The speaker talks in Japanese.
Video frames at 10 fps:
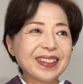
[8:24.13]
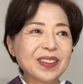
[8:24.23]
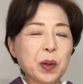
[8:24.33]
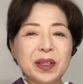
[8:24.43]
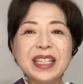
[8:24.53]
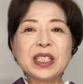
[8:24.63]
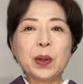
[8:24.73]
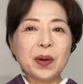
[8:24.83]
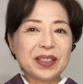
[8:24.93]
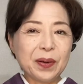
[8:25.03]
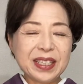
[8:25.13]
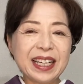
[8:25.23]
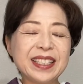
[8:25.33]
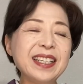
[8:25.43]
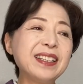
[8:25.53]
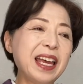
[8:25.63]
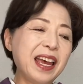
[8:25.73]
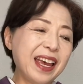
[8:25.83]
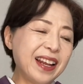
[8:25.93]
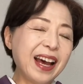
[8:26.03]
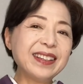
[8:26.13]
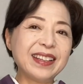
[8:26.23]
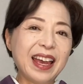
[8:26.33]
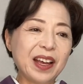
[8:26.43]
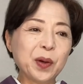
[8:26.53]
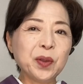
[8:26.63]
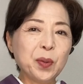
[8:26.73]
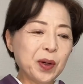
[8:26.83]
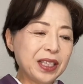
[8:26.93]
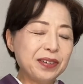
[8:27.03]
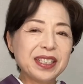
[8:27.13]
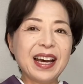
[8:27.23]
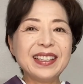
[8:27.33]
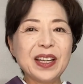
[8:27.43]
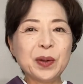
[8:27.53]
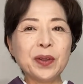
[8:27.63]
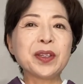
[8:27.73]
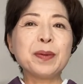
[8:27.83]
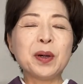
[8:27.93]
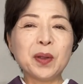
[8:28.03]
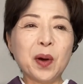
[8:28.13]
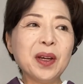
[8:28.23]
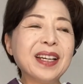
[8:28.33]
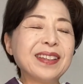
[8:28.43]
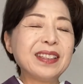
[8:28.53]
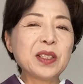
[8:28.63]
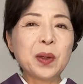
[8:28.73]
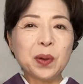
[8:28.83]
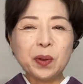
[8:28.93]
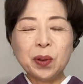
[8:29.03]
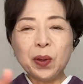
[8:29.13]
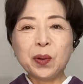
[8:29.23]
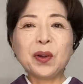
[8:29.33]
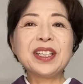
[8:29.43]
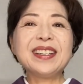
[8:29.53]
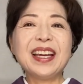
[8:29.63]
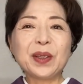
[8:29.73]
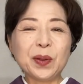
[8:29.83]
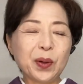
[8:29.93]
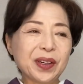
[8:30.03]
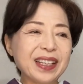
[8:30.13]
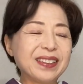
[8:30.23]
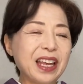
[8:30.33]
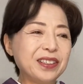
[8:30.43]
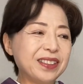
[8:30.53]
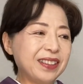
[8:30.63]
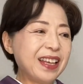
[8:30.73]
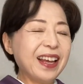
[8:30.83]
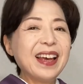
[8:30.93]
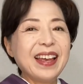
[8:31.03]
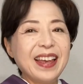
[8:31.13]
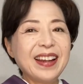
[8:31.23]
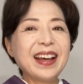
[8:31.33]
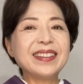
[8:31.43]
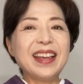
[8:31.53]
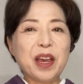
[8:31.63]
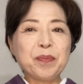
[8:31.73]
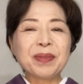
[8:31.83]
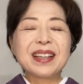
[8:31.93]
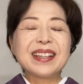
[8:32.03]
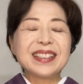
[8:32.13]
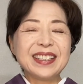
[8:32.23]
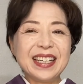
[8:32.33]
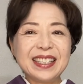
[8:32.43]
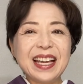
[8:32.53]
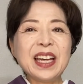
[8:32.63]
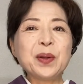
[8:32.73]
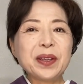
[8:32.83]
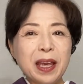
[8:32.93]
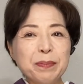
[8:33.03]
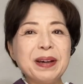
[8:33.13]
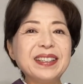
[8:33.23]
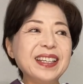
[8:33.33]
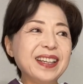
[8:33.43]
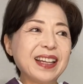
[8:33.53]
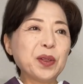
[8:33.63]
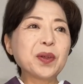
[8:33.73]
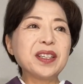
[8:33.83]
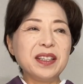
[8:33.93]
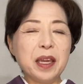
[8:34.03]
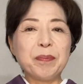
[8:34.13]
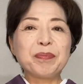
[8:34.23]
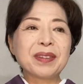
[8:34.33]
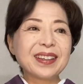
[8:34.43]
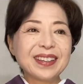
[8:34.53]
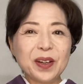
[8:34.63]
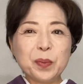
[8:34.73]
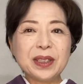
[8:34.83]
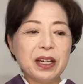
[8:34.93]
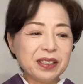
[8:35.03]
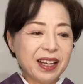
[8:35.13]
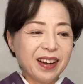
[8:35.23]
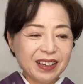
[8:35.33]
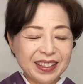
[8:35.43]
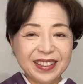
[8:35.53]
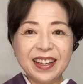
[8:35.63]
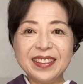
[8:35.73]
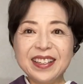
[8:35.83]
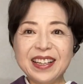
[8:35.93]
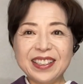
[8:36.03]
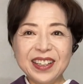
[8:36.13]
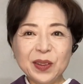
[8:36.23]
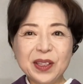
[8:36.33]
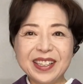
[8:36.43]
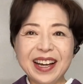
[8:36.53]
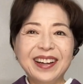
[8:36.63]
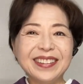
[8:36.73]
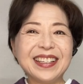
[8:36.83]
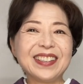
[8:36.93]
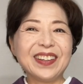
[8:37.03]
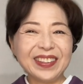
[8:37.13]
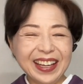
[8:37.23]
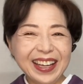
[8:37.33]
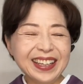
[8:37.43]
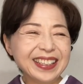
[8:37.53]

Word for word: こうリストを写真で選んで、このモデルさんにこの着物、で、その、このコーディネートとかって言って選んで、実際の現場に行った時に、モデルさんが全然写真と違うんですよね。